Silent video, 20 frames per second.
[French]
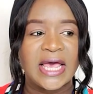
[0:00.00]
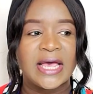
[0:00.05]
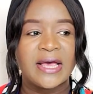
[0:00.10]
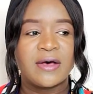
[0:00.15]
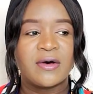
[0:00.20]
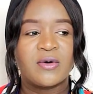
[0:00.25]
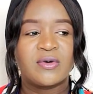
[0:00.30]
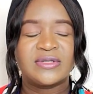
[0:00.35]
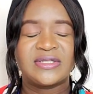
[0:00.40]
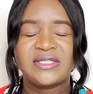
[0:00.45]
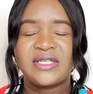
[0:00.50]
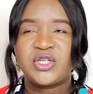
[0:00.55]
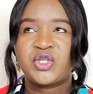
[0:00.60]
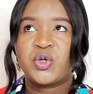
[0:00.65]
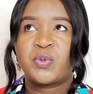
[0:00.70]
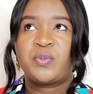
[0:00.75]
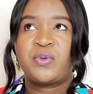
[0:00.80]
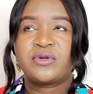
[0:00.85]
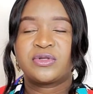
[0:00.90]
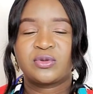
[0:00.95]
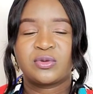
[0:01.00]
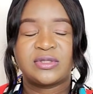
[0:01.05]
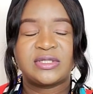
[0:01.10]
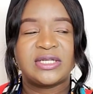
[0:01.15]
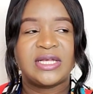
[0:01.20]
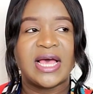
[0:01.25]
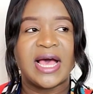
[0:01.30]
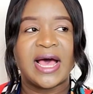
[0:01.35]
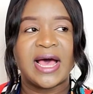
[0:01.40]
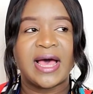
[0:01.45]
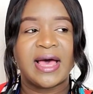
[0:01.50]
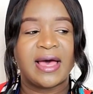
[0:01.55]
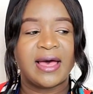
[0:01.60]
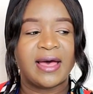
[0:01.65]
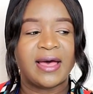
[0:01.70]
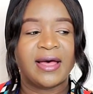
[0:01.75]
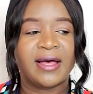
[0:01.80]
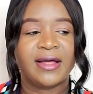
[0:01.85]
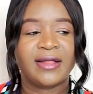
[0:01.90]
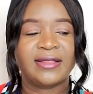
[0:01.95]
Et aussi, je pense aussi à
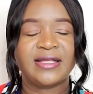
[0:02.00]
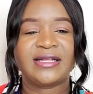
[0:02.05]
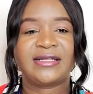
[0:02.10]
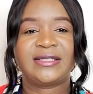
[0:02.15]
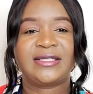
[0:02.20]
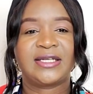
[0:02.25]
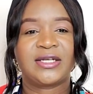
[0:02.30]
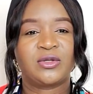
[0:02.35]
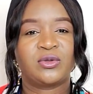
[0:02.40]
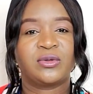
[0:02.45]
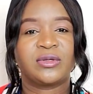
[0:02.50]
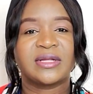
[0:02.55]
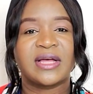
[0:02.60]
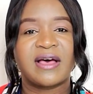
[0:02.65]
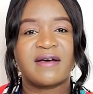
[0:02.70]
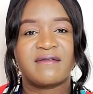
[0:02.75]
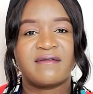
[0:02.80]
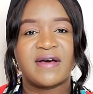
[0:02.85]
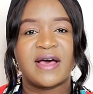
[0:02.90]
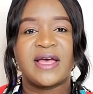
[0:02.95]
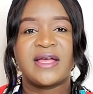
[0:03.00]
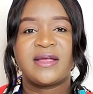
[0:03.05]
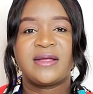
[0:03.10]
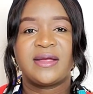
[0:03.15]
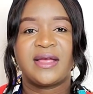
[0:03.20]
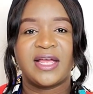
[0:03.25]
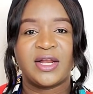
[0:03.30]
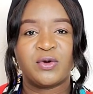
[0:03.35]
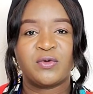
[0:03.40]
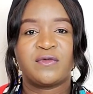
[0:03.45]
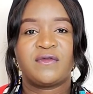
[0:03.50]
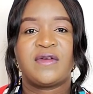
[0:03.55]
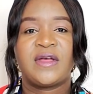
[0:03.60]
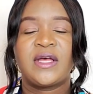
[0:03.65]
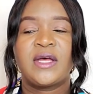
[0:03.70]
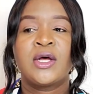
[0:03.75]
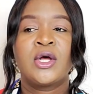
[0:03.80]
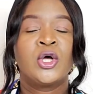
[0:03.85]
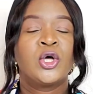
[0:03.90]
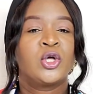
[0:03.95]
un éthique de travail
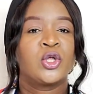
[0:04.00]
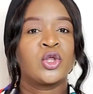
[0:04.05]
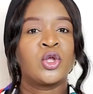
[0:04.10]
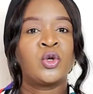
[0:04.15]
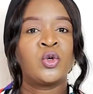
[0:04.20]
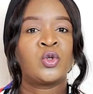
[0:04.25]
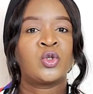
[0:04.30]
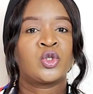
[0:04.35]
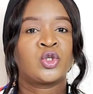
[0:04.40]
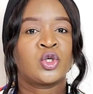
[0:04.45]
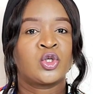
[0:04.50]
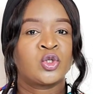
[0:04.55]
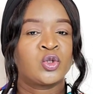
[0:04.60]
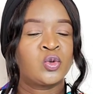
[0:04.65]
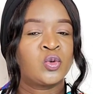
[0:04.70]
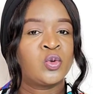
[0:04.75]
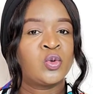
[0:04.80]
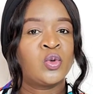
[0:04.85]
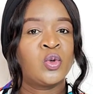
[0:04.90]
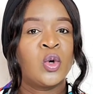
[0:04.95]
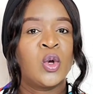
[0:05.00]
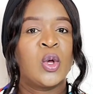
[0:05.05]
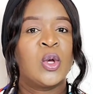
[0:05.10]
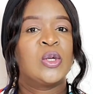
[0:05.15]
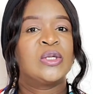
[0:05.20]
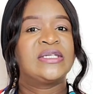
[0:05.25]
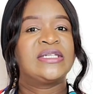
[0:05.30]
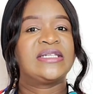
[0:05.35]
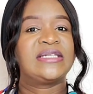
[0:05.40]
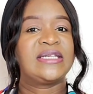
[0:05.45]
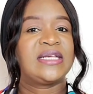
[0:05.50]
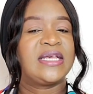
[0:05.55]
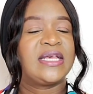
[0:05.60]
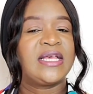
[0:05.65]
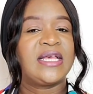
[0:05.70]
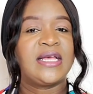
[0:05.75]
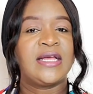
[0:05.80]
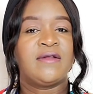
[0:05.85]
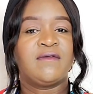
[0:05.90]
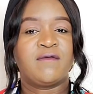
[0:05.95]
élevé dans le sens où
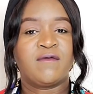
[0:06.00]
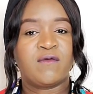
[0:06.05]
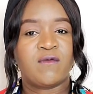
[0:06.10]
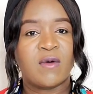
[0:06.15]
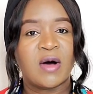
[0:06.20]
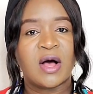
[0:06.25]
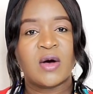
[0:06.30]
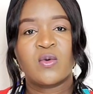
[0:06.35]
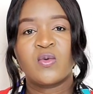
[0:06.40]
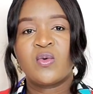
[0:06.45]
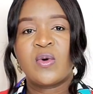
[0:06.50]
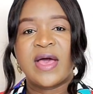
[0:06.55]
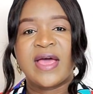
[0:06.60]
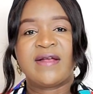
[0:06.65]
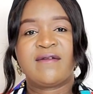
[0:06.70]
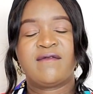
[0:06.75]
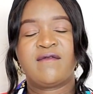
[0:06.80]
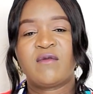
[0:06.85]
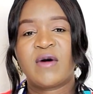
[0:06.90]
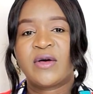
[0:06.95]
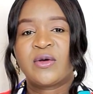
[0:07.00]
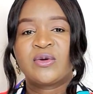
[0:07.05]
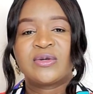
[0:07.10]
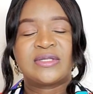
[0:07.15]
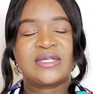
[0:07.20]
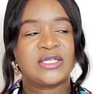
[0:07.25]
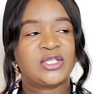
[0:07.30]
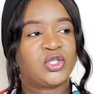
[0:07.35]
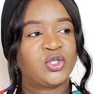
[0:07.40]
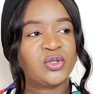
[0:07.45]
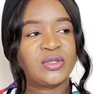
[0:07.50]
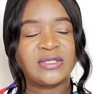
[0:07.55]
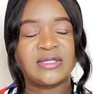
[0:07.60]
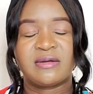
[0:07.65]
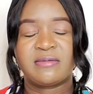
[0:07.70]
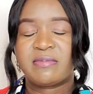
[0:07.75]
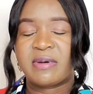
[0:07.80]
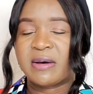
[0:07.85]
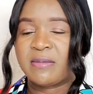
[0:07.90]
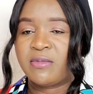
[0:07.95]
si il voit ou elle voit que cette chose
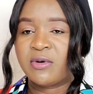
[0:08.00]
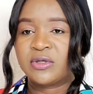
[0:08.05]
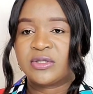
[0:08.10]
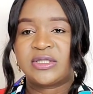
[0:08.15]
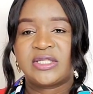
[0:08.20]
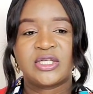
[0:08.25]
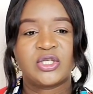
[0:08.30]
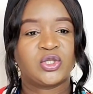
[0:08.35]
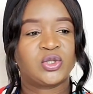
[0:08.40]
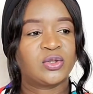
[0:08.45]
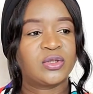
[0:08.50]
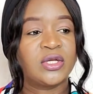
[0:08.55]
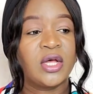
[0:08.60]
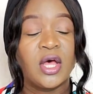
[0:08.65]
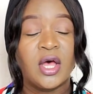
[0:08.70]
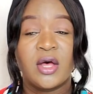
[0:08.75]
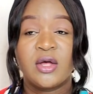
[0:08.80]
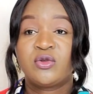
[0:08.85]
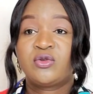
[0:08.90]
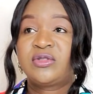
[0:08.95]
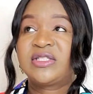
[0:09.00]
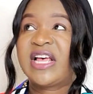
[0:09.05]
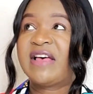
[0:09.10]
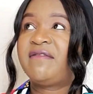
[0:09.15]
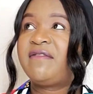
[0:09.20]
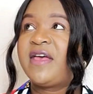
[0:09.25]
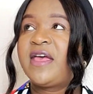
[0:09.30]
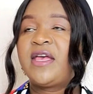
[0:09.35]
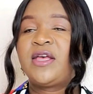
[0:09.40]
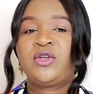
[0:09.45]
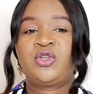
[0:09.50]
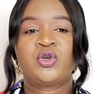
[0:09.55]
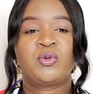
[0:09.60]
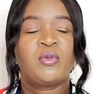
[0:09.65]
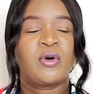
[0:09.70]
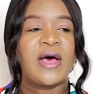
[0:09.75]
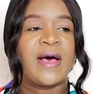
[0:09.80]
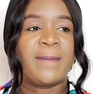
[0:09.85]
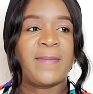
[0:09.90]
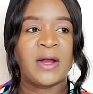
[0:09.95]
n'est pas bonne, cette chose... Vous savez, je
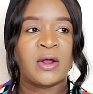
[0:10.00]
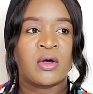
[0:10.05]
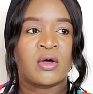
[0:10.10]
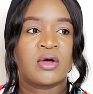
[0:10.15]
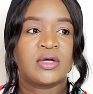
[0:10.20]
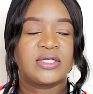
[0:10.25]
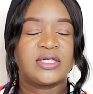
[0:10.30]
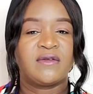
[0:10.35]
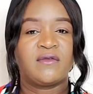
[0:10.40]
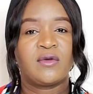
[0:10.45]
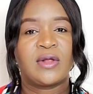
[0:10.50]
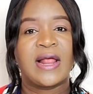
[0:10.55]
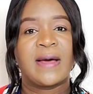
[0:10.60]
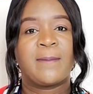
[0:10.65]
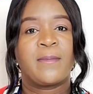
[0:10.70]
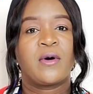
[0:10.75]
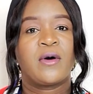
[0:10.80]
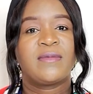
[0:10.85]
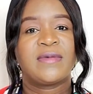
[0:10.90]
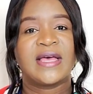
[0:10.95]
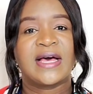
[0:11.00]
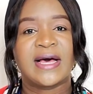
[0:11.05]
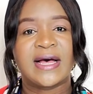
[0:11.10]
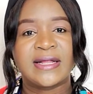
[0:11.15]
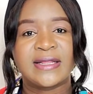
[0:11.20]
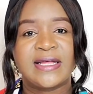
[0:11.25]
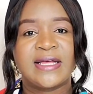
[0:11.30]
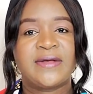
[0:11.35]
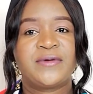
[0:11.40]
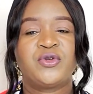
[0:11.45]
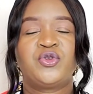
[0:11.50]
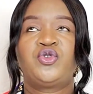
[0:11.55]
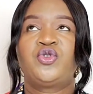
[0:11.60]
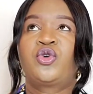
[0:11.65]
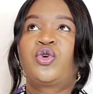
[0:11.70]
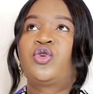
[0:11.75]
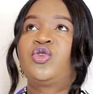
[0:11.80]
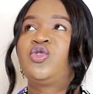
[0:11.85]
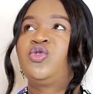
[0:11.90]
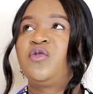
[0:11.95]
me rappelle quand j'étais venue la première année, je
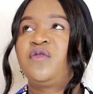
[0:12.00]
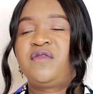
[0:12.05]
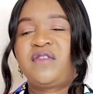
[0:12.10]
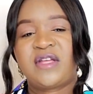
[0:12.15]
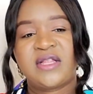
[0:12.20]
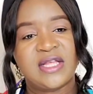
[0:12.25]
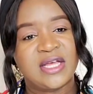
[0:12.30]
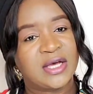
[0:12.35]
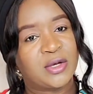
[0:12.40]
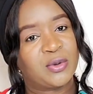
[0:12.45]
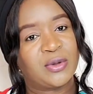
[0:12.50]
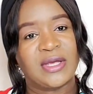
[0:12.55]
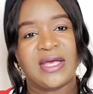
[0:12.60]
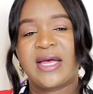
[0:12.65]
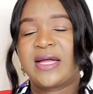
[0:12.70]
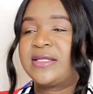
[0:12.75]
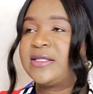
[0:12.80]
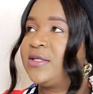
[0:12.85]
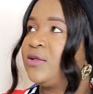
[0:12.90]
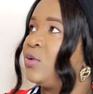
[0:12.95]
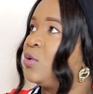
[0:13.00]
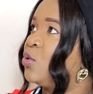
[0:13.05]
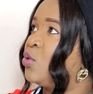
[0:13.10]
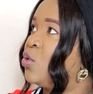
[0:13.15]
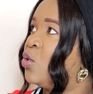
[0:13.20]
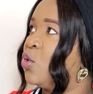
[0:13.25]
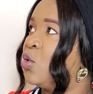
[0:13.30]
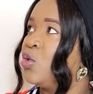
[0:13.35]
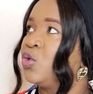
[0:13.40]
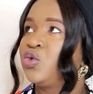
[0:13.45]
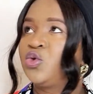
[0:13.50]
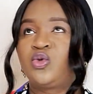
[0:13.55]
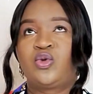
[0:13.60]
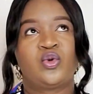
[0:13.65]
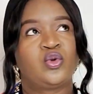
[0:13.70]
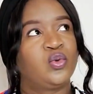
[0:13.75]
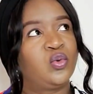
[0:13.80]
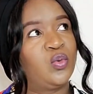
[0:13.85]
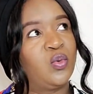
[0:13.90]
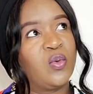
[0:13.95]
recevais des requêtes de gauche,
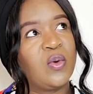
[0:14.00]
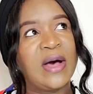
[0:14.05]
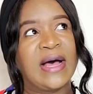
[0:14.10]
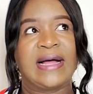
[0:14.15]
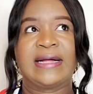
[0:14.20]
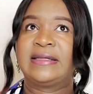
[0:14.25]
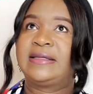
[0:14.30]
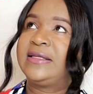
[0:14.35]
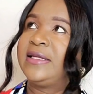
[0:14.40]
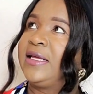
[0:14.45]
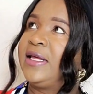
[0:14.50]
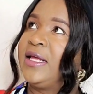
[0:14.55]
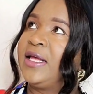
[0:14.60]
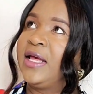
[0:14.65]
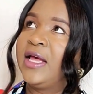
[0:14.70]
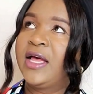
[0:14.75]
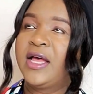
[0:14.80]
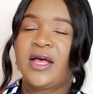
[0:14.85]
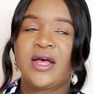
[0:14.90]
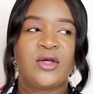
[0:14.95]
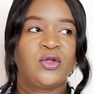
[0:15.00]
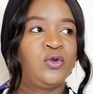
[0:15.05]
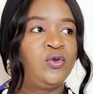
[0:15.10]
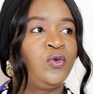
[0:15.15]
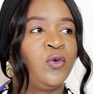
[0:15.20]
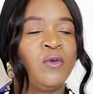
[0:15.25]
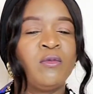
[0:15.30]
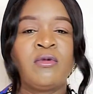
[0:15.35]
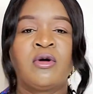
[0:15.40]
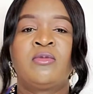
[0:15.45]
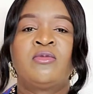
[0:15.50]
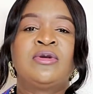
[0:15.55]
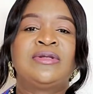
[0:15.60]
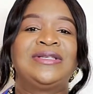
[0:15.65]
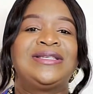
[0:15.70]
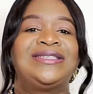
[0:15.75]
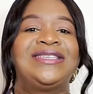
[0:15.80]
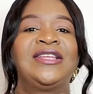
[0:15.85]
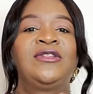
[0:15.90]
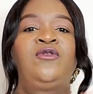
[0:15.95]
de droite, et tout le monde me
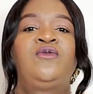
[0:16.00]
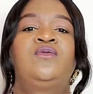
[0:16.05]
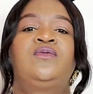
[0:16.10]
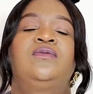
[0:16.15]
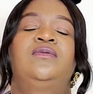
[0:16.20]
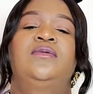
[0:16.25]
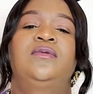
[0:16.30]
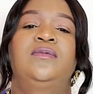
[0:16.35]
disait tout.